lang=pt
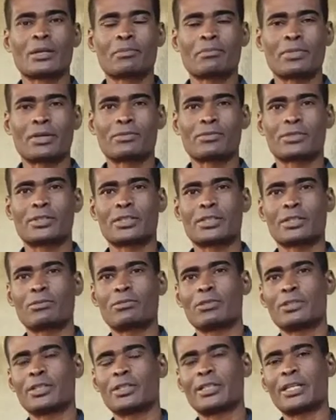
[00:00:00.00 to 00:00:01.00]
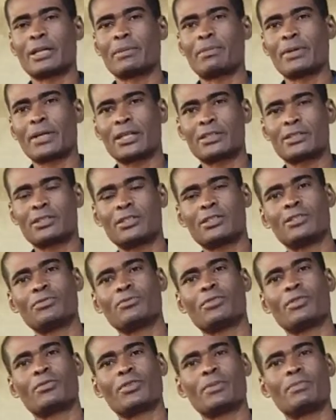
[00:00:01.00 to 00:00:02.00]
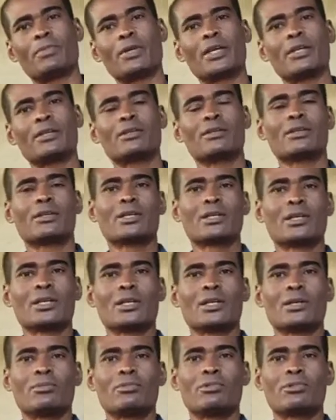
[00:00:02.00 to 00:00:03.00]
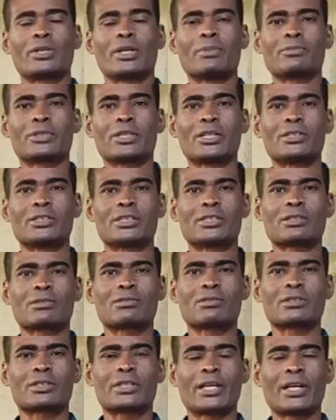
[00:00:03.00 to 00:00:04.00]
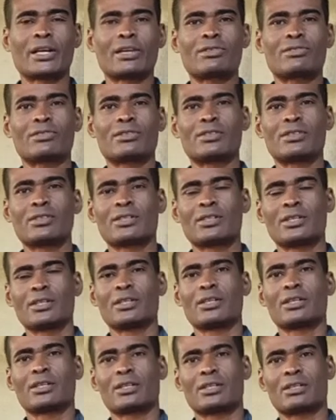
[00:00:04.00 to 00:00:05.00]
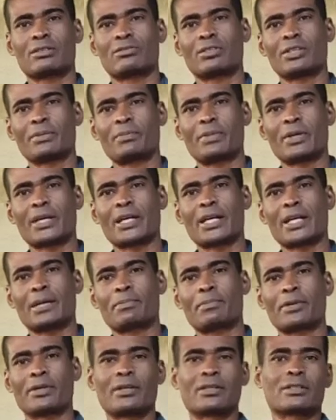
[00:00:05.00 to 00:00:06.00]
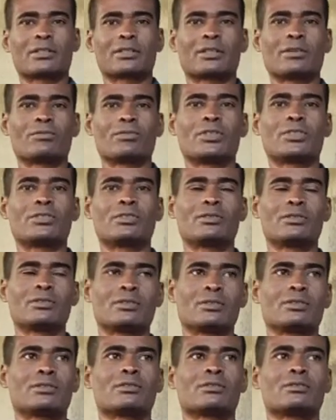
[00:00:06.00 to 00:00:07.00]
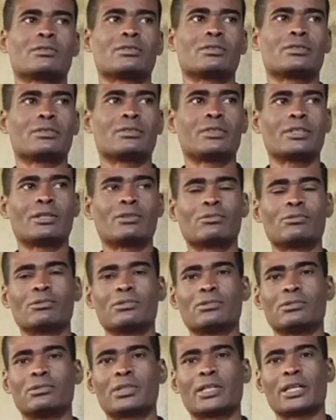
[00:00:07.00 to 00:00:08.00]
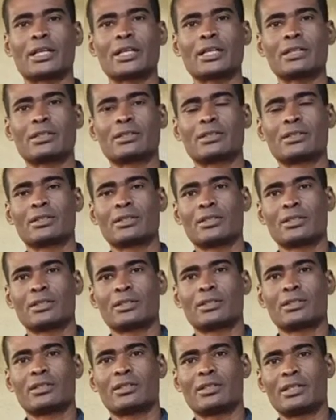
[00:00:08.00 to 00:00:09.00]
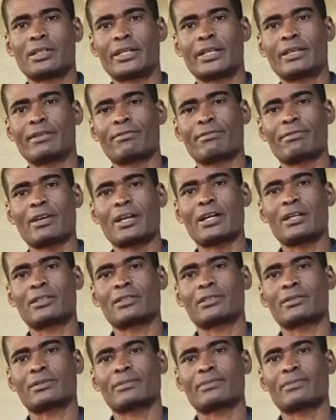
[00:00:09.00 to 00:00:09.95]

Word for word: Para você estar tá cuidando dela, para ela se desenvolver bem, porque muitas vezes acontece você pegar a planta talvez em algum lugar, levar